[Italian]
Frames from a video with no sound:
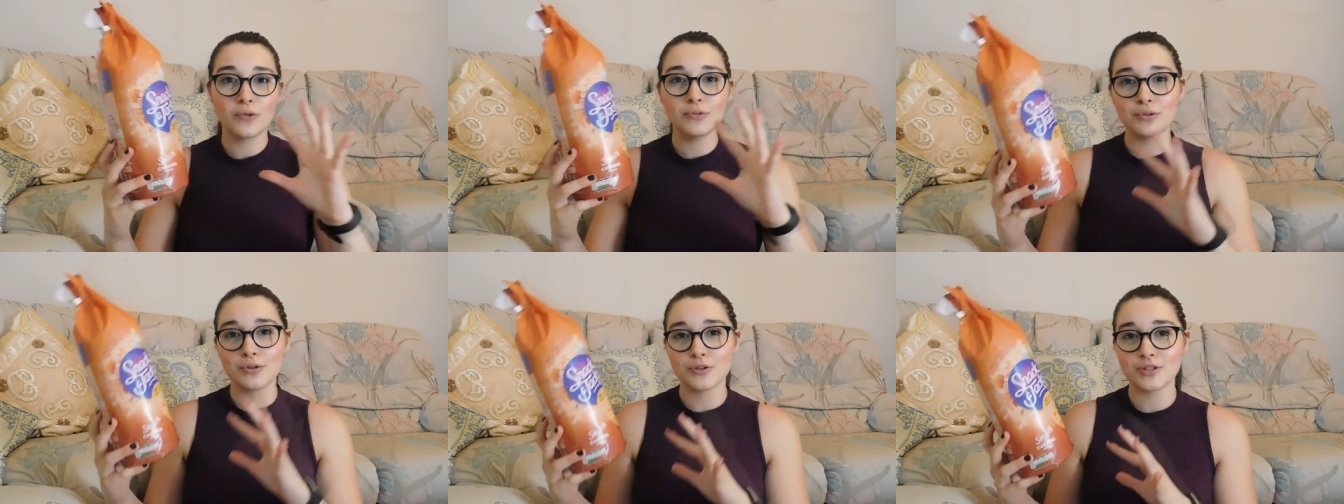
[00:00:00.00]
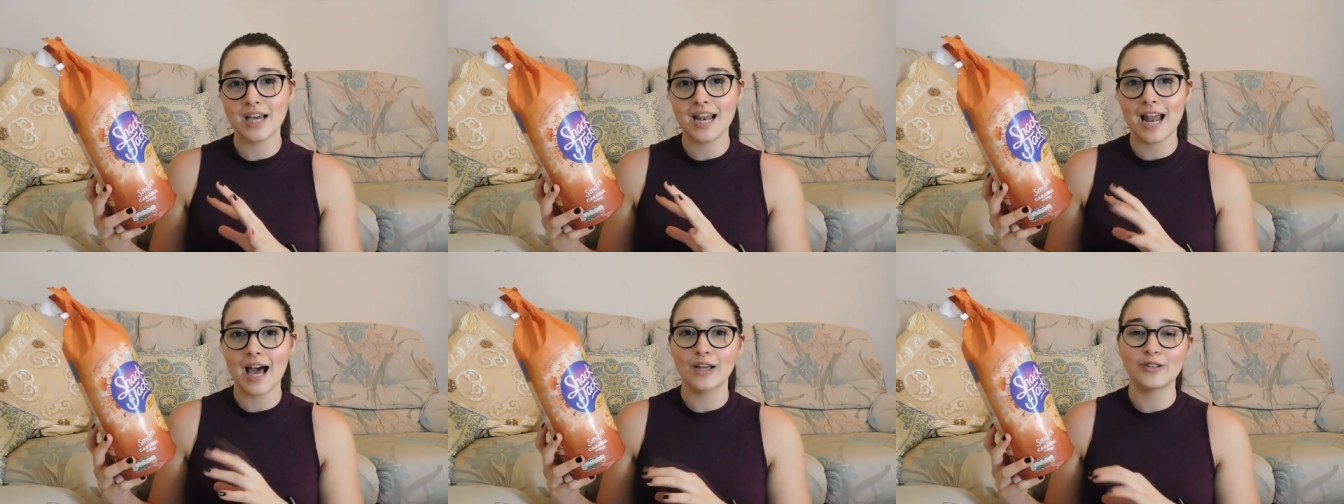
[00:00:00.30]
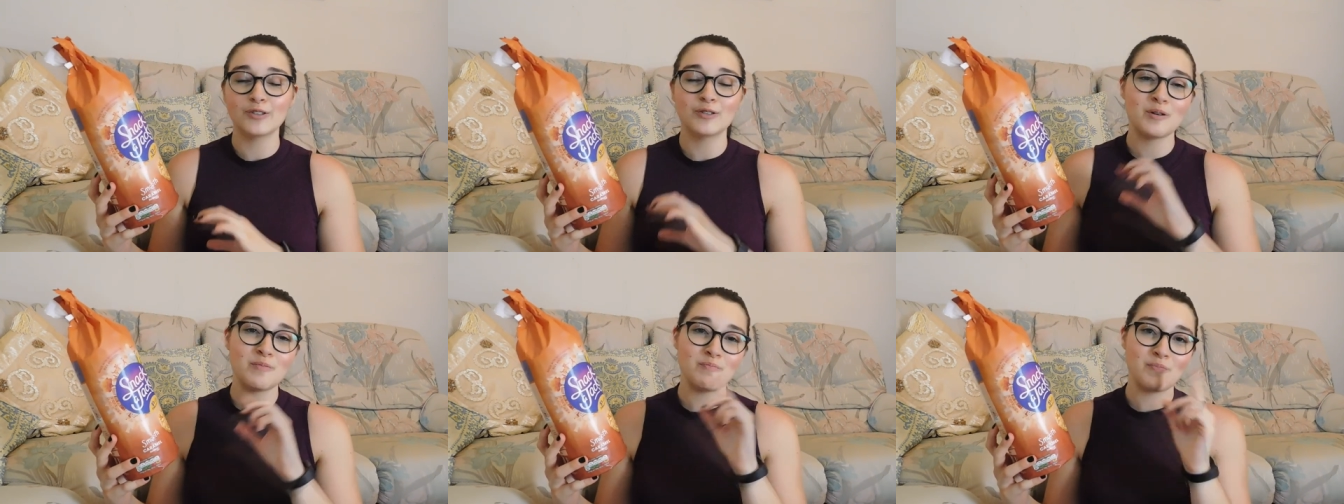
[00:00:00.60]
uno
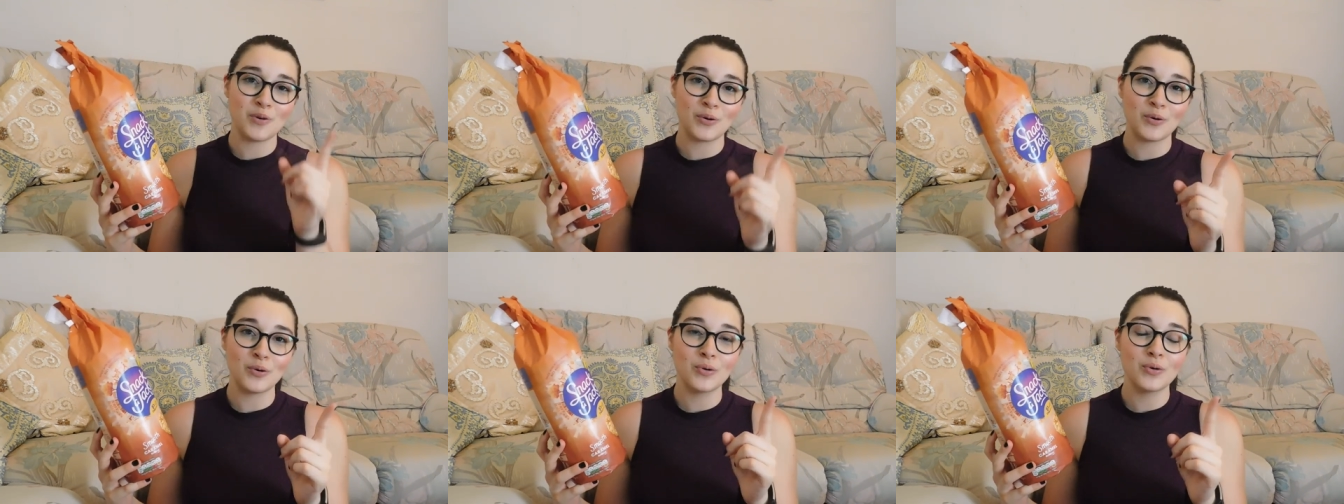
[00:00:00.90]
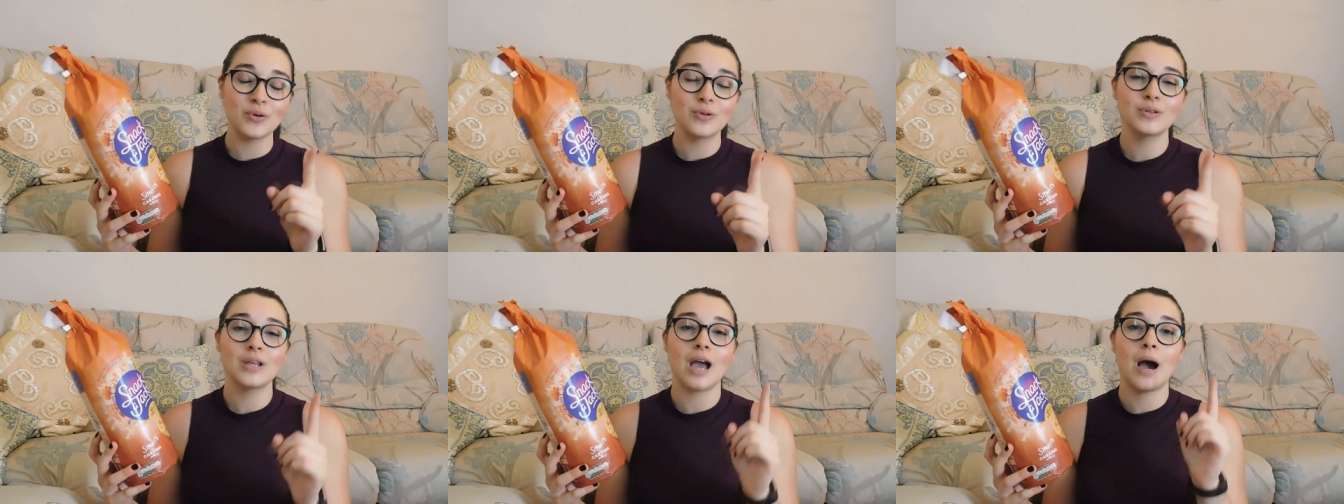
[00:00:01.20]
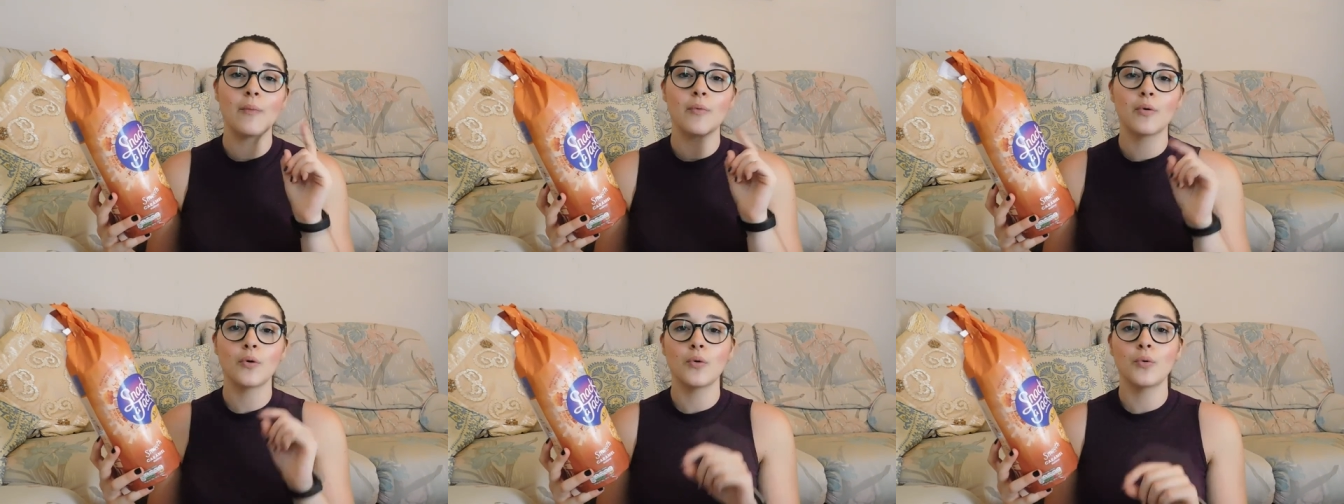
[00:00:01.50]
salato e poi
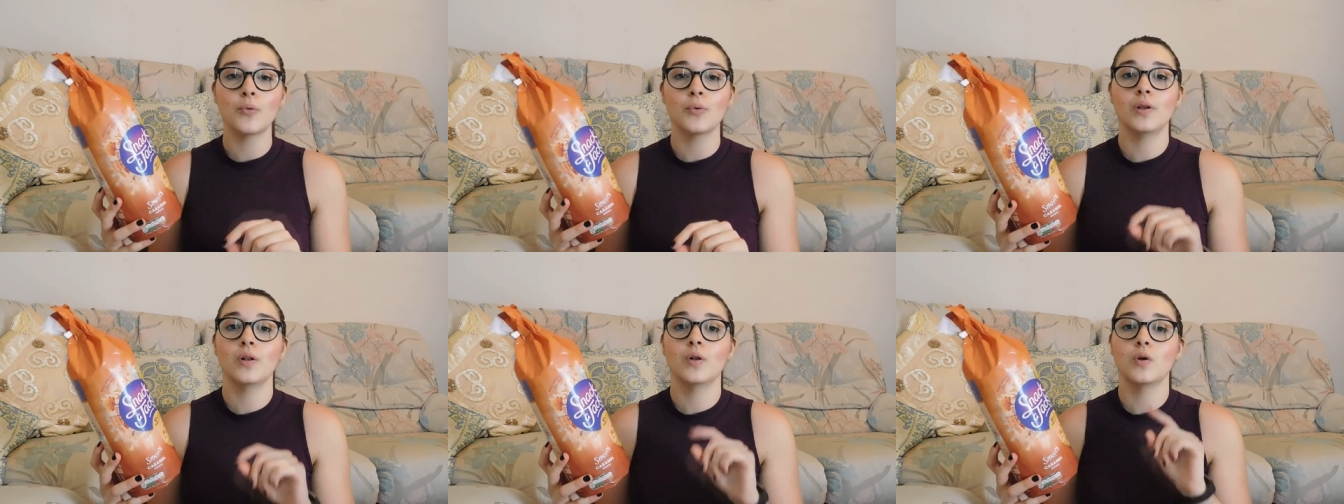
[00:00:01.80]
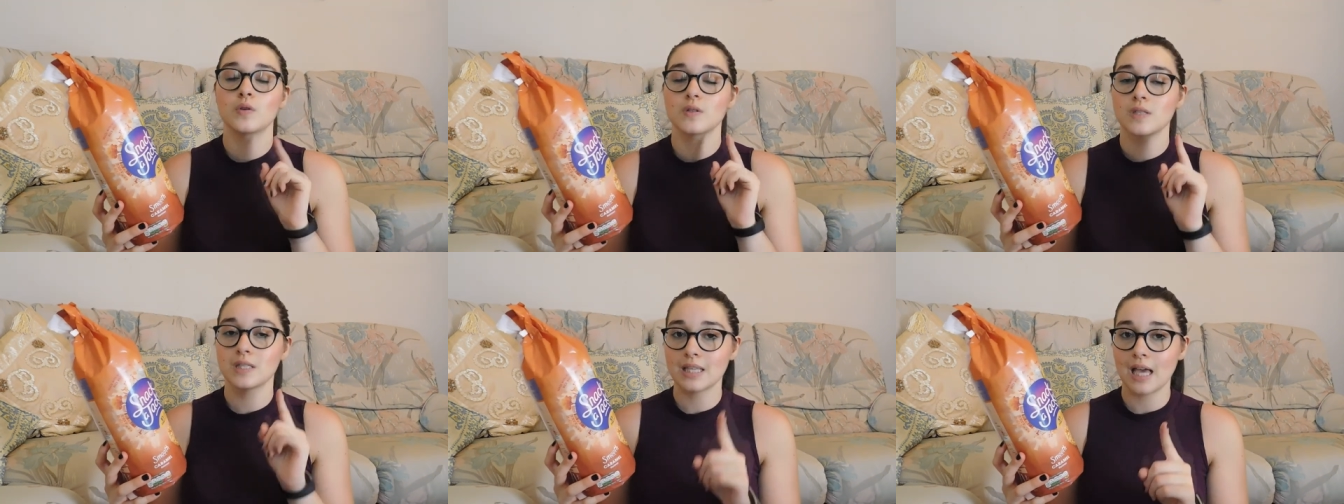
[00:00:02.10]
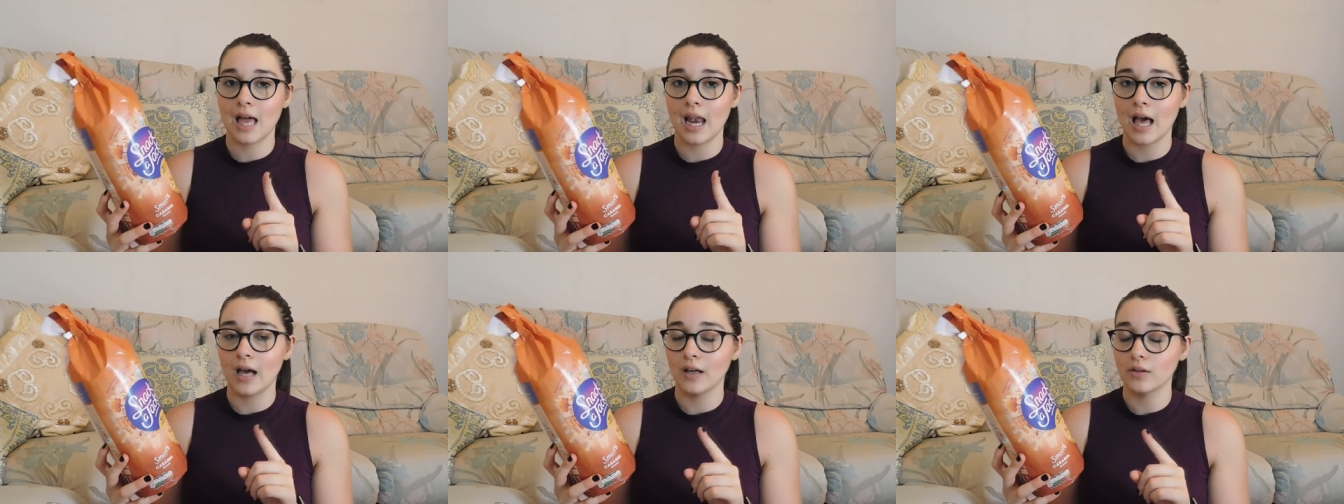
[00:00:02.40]
concludiamo con quello
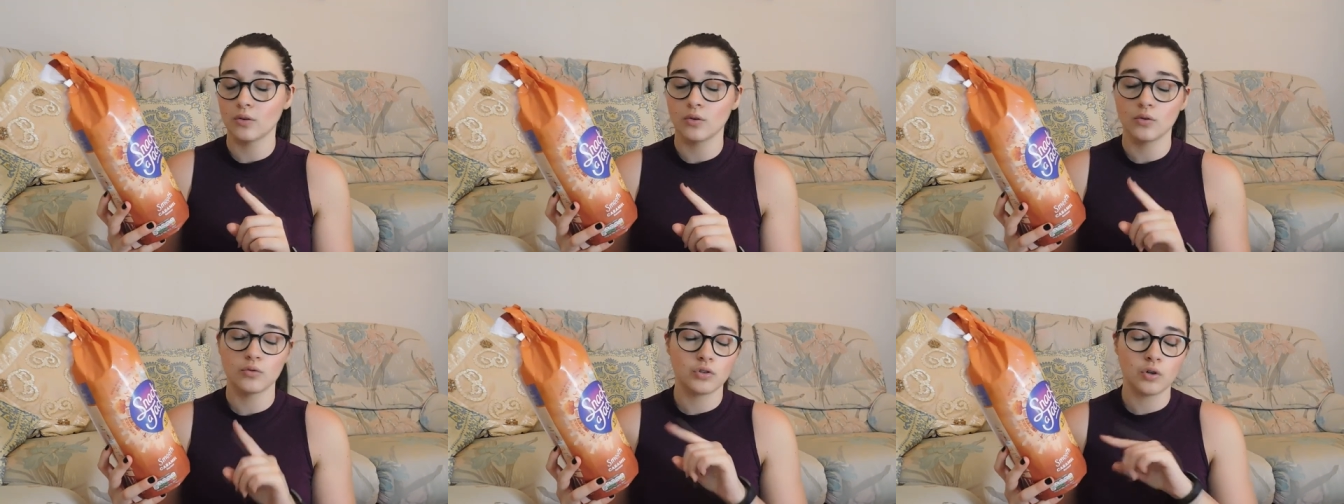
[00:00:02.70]
salato